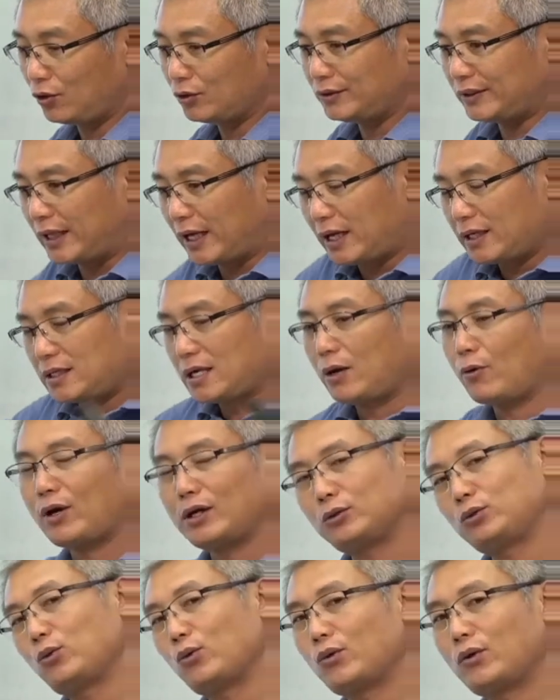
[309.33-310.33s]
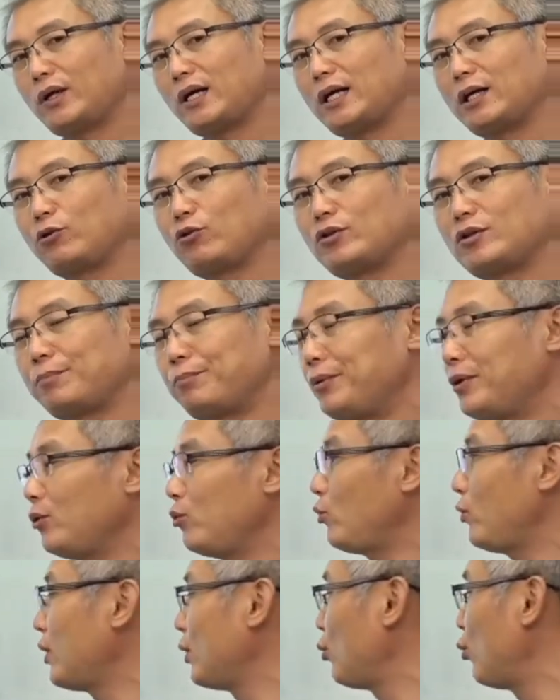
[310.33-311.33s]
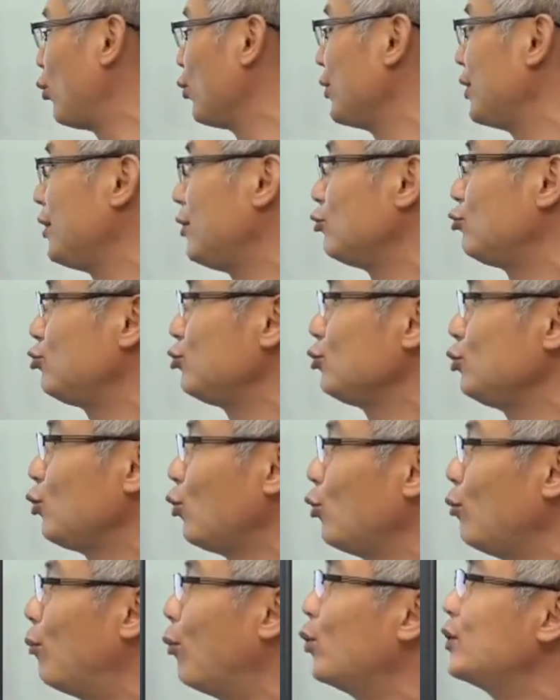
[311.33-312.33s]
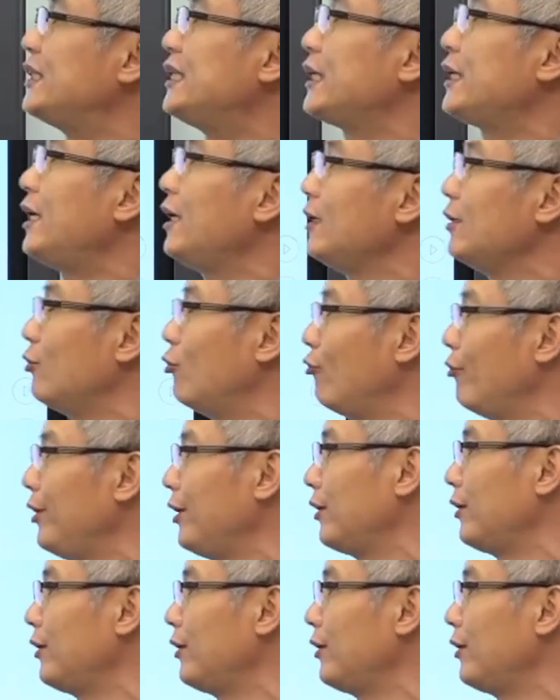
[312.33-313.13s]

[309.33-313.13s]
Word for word: 대사 활동을 하기 위해서 필요한 공기를 충족을 못 시키는 거예요.